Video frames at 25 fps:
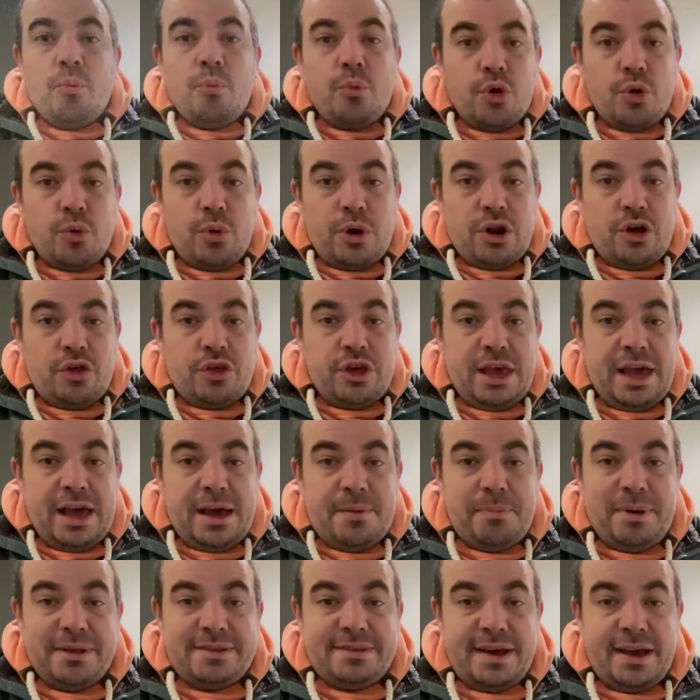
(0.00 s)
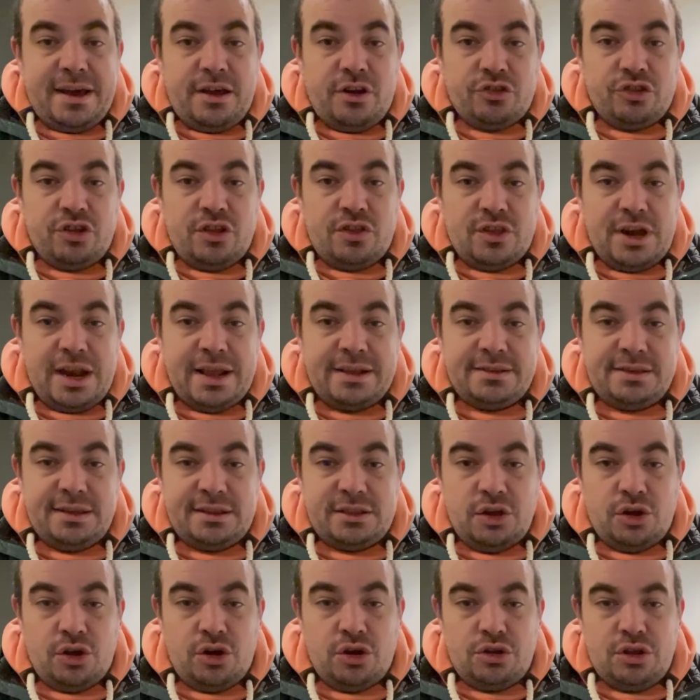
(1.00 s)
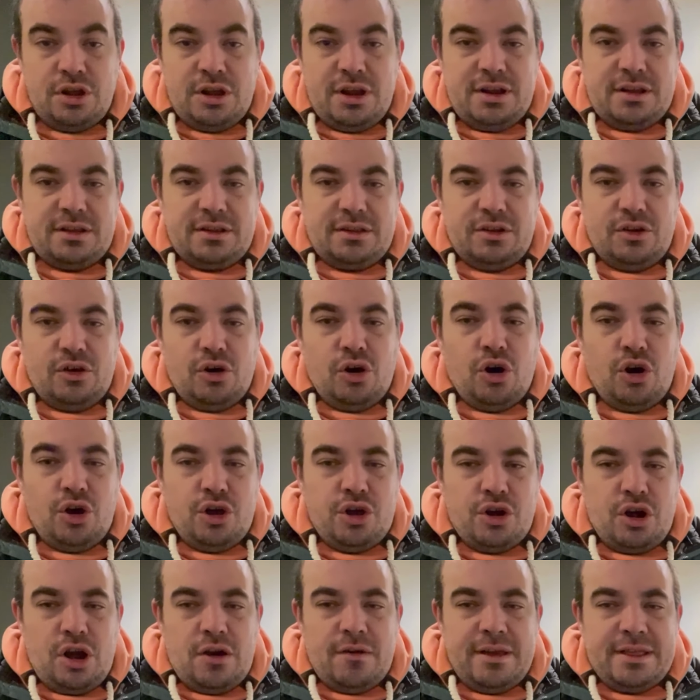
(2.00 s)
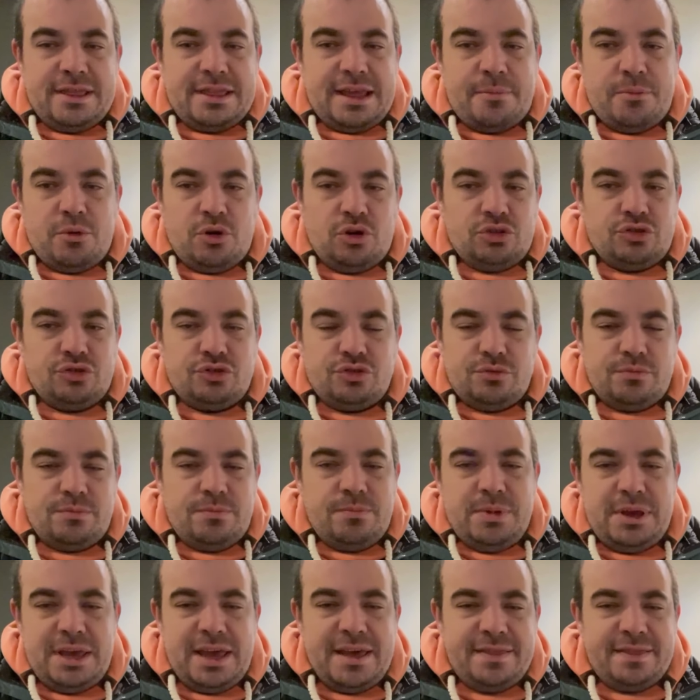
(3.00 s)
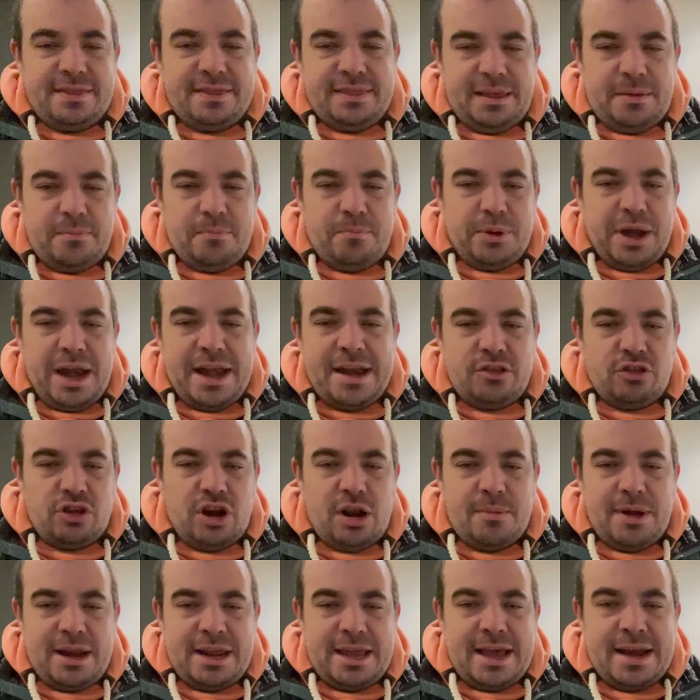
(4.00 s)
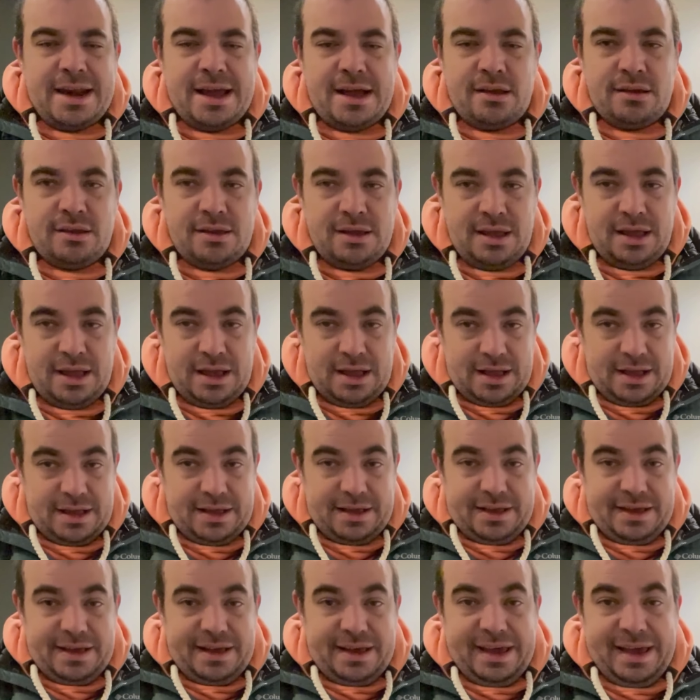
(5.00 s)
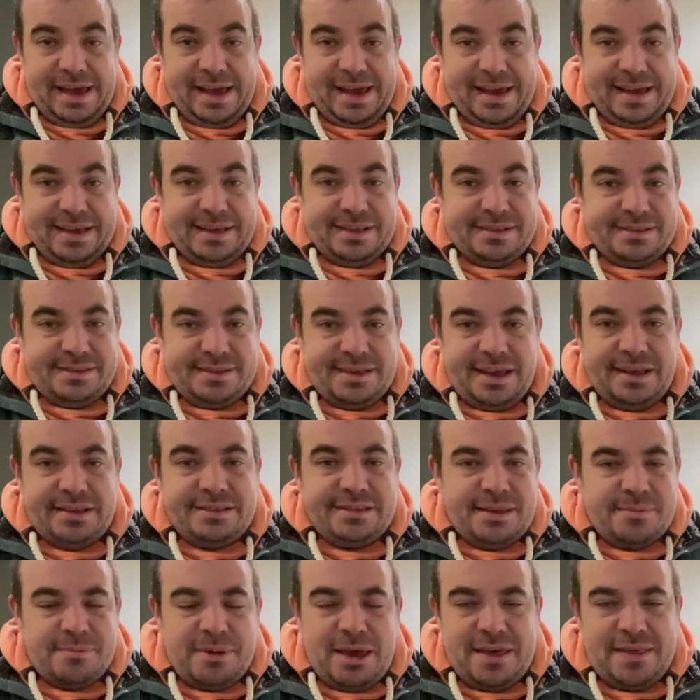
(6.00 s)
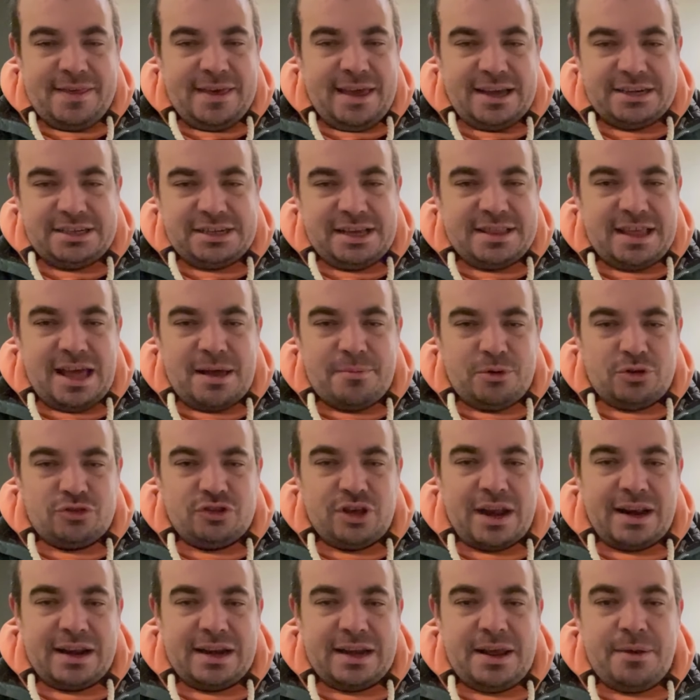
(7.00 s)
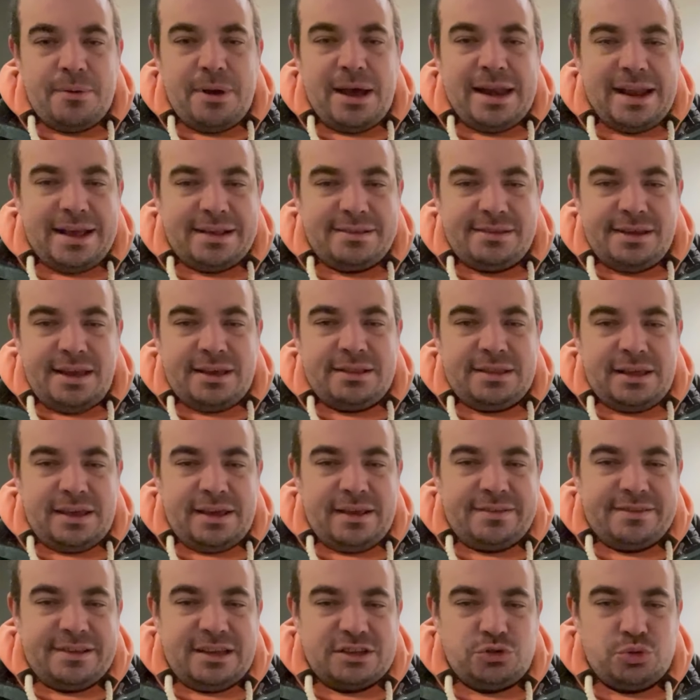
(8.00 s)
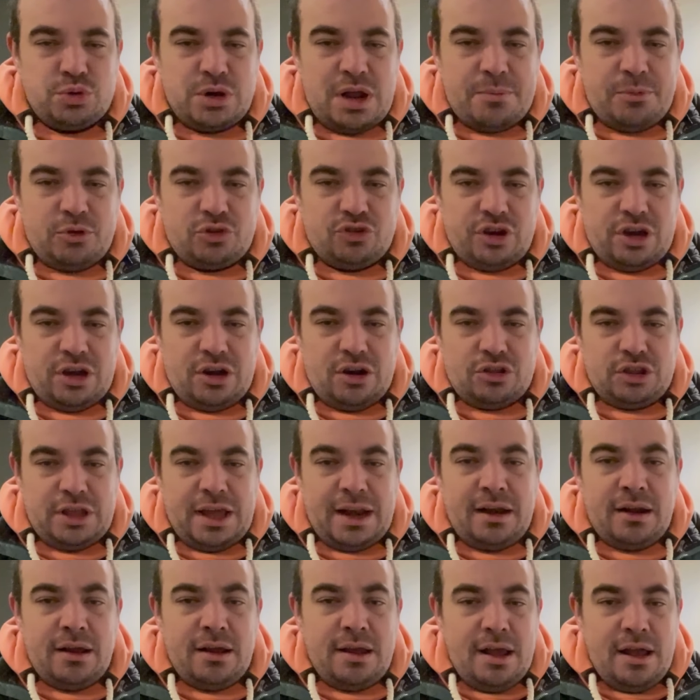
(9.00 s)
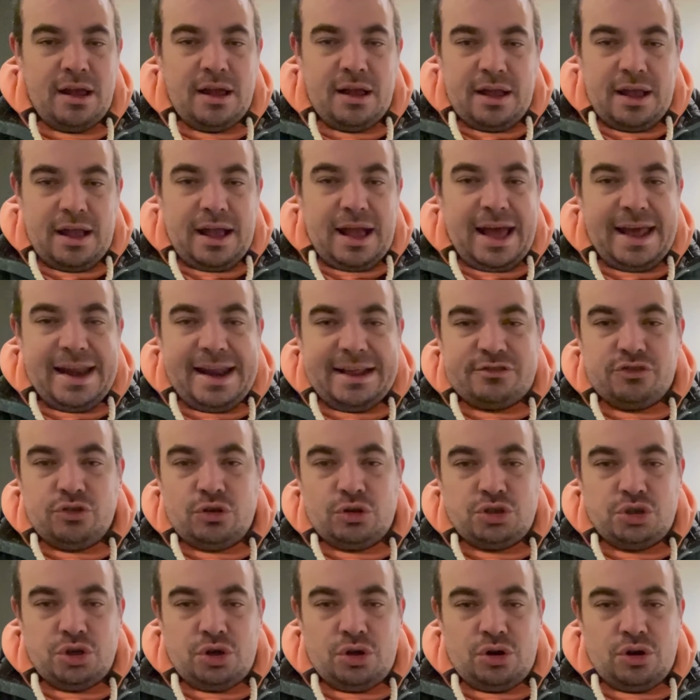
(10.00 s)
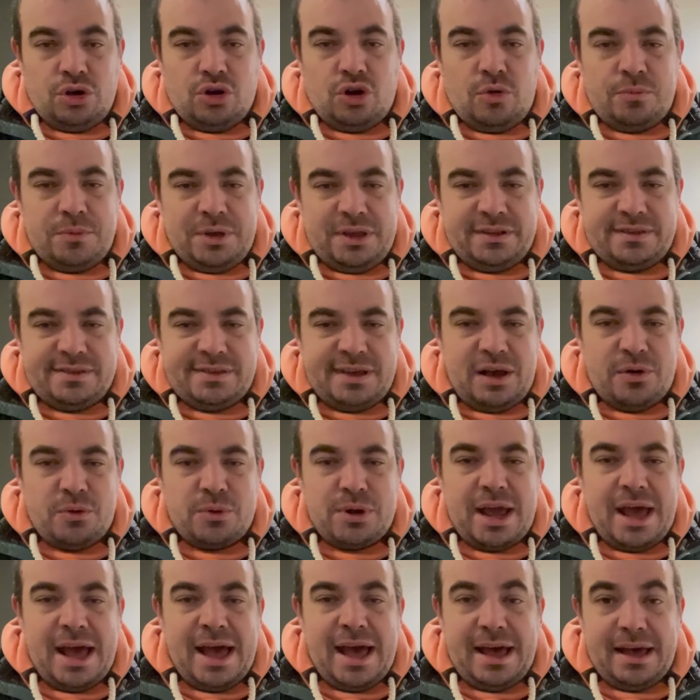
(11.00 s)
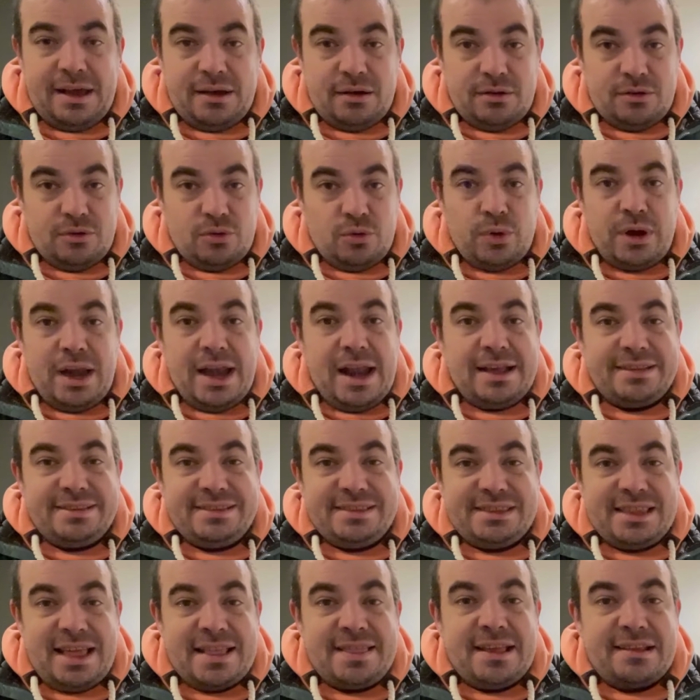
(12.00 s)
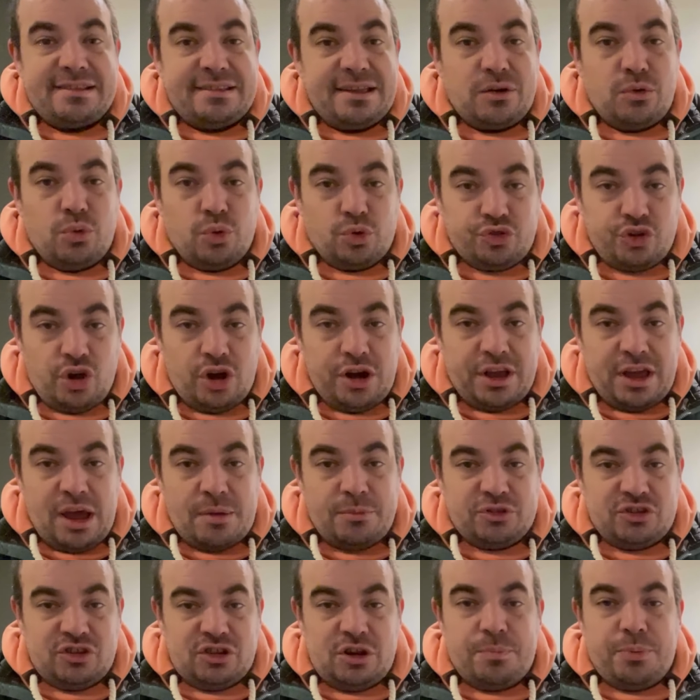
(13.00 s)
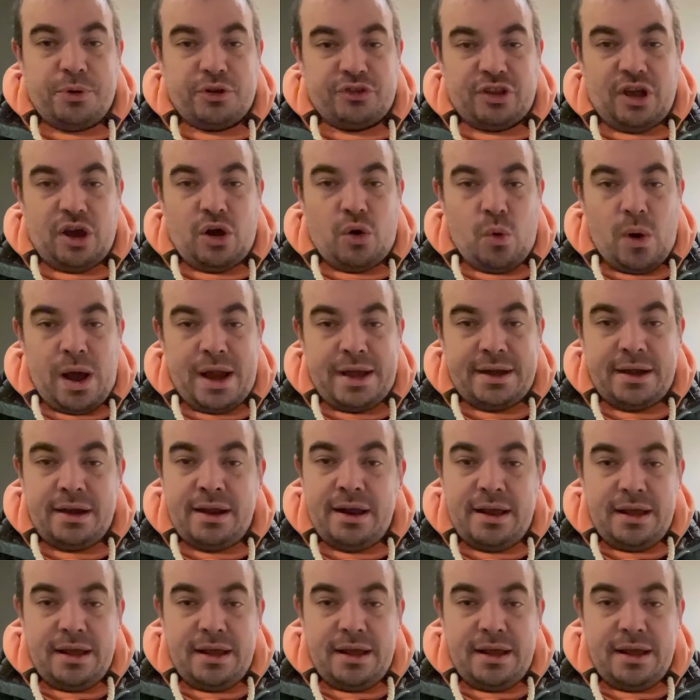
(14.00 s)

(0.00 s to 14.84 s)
Muy buenos días, pasajeros en tránsito. Hoy nos levantamos bien tempranito a la mañana, eh, seis y media ya estábamos arriba, a las 7 desayunamos en el hotel, a las 8 comienza una, una de las tantas excursiones que vamos a hacer por San Juan,